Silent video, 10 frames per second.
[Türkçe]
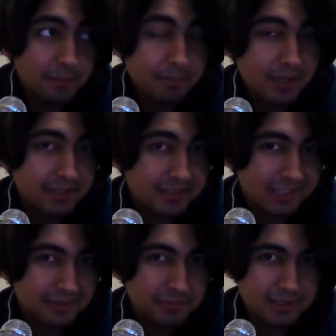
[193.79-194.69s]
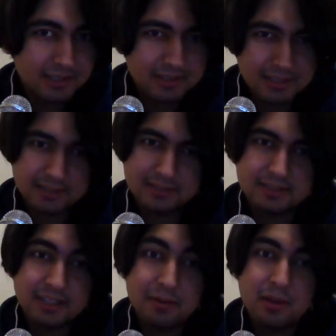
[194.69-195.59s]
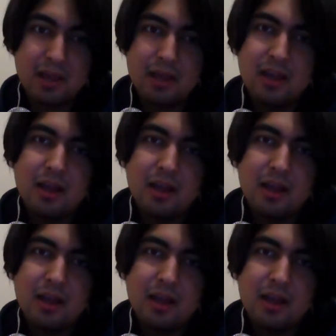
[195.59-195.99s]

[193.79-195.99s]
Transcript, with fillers: Beni tatmin etti aslında ama